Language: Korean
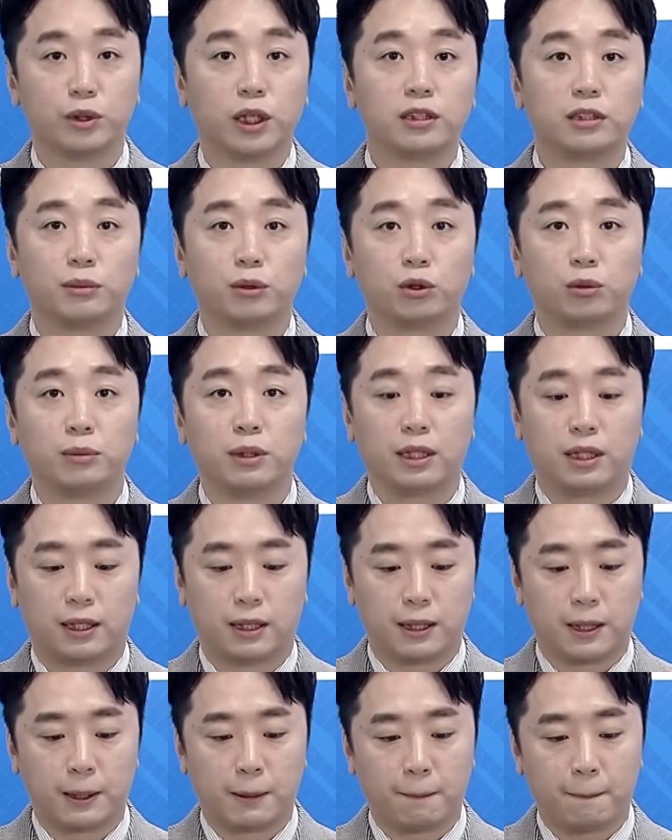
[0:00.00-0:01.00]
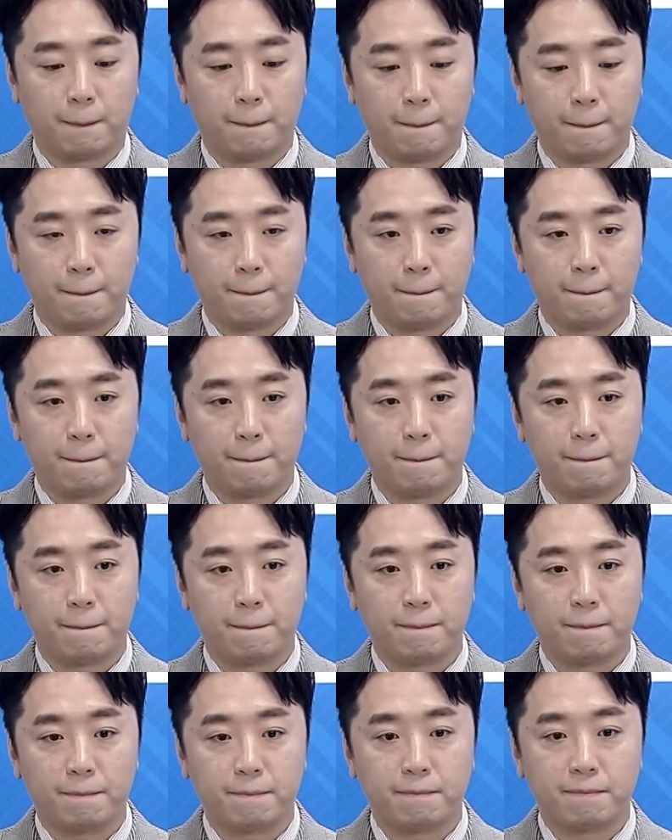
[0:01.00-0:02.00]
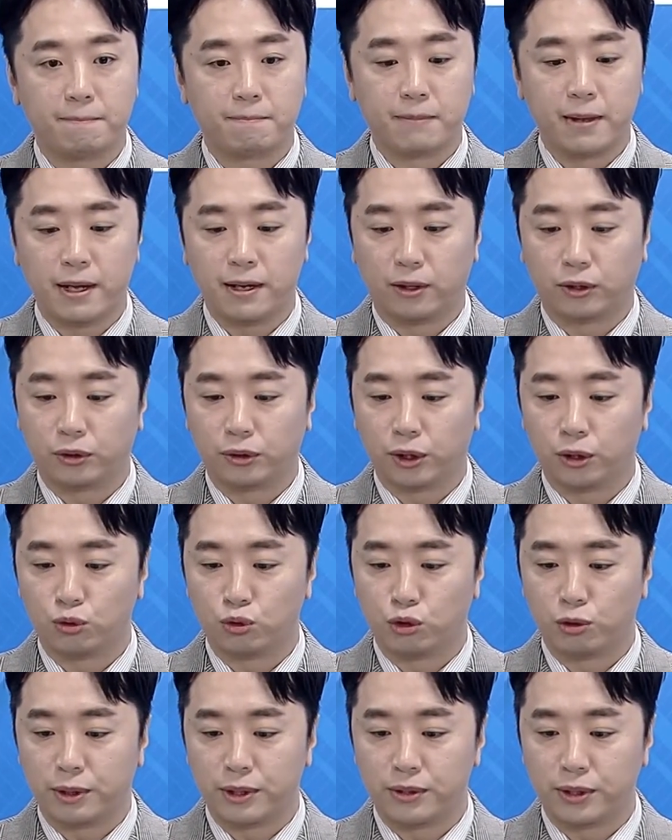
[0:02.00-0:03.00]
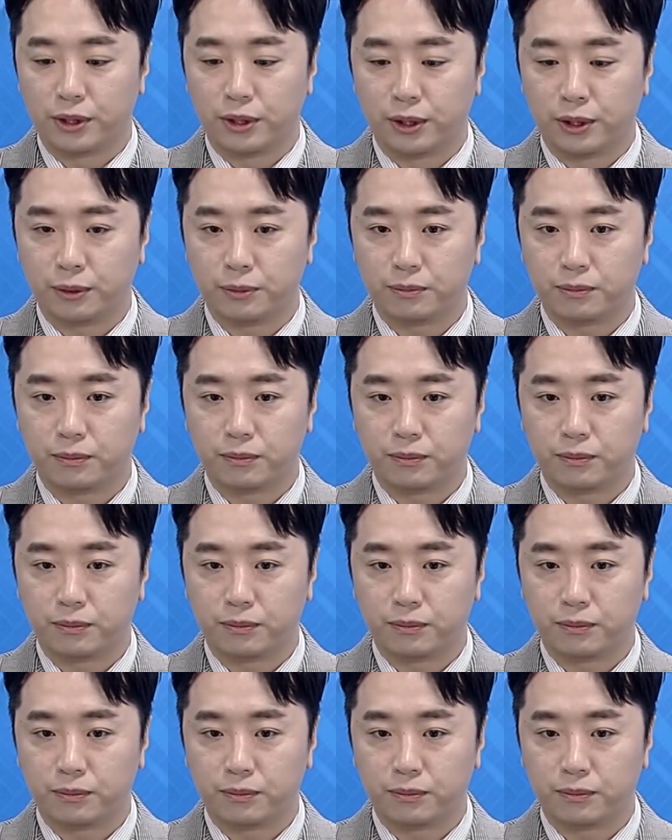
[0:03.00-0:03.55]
문현진 멘토입니다. 어, 예, 반갑습니다. 네, 어떤 게 궁금하세요?